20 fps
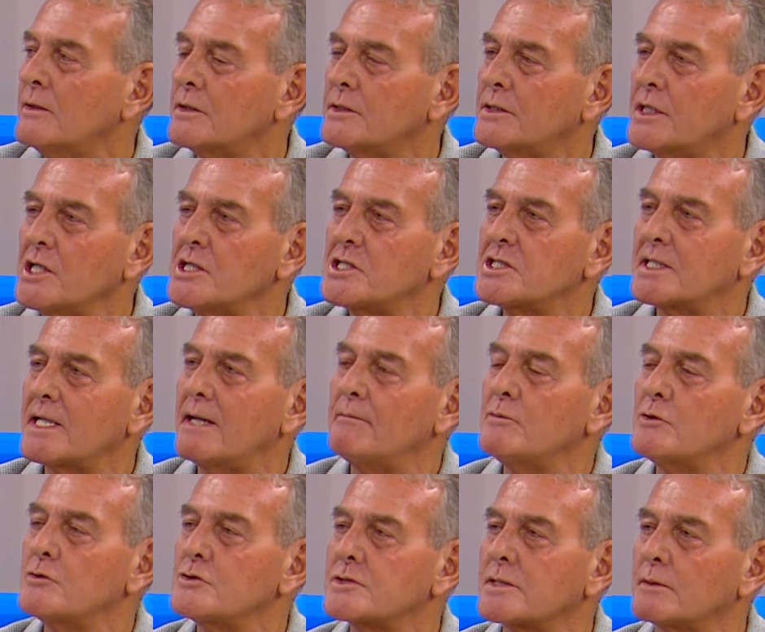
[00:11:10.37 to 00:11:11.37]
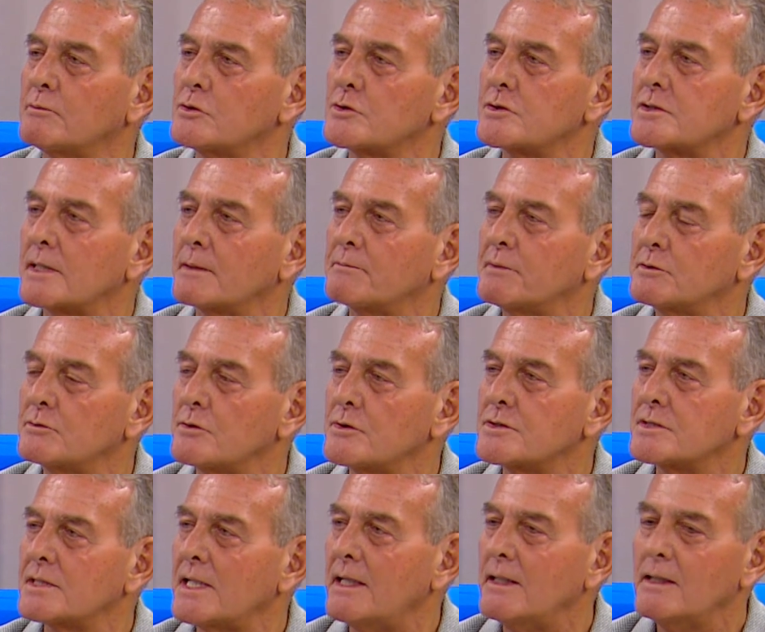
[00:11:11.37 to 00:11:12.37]
değişken bir hücre bulursak
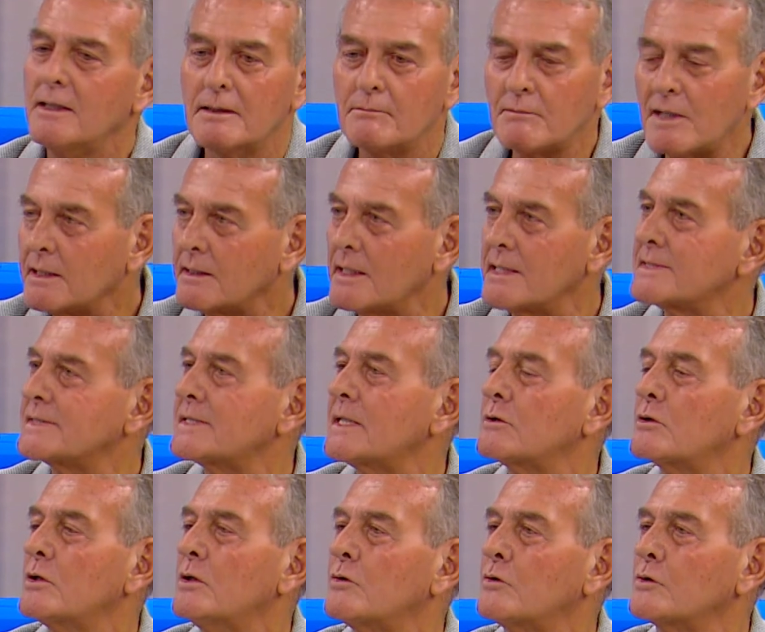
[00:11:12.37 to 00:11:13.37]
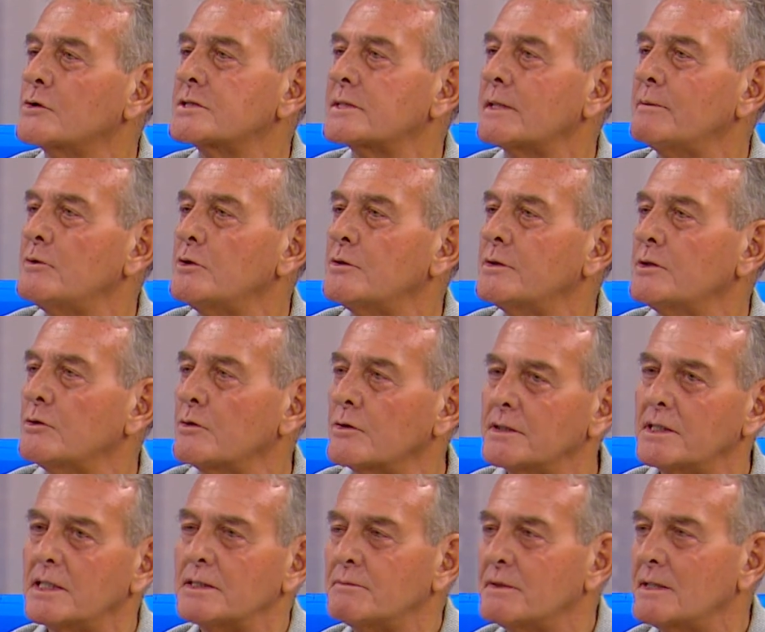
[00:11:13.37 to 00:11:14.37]
patolojide bak kanser oluşabiliyor diye onun
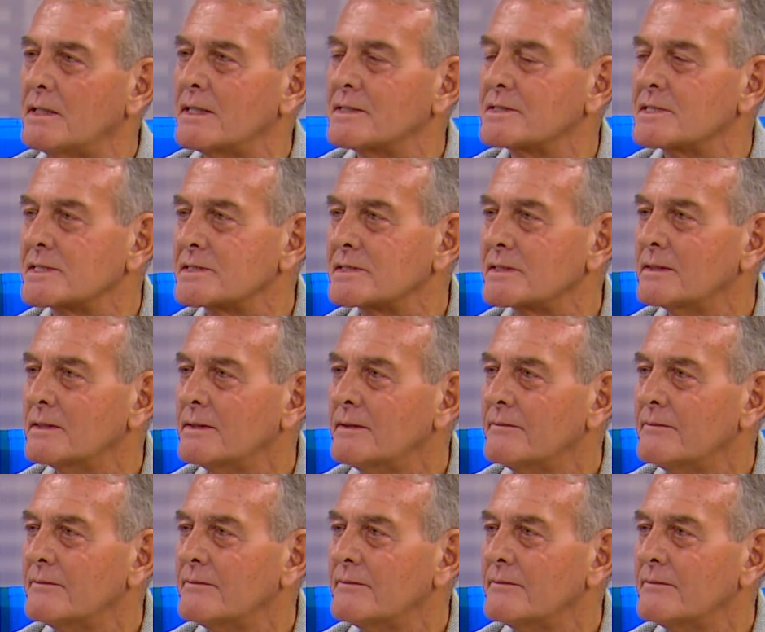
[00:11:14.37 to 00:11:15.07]
tedbirini alacağız.